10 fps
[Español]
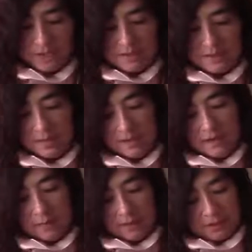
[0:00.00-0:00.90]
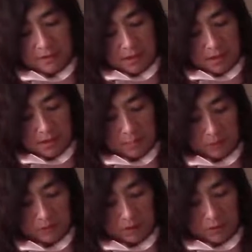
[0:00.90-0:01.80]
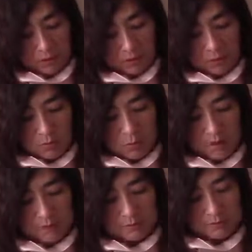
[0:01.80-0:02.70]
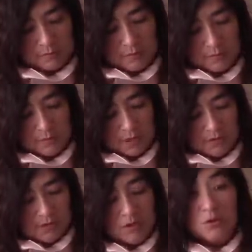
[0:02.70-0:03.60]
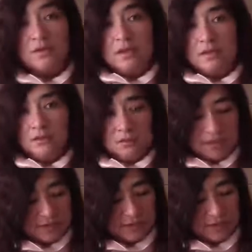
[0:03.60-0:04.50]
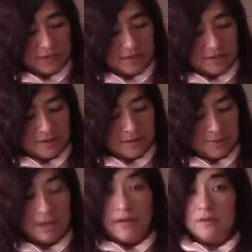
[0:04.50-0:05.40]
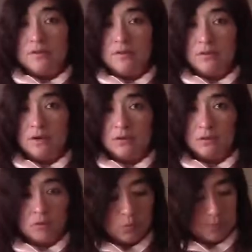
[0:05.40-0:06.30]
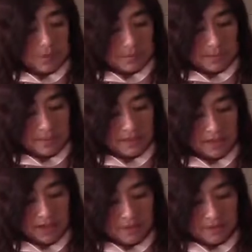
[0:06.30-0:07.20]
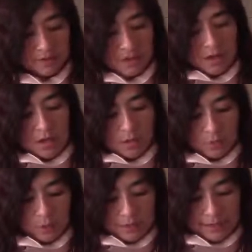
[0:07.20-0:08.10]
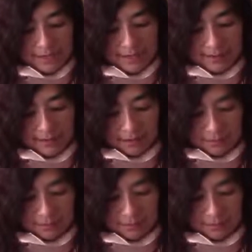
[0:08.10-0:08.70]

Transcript: ya que en la parte posterior, como ven, se nota ¿no? la diferencia entre nuestro cartón duple y el papel craft, pueden calcar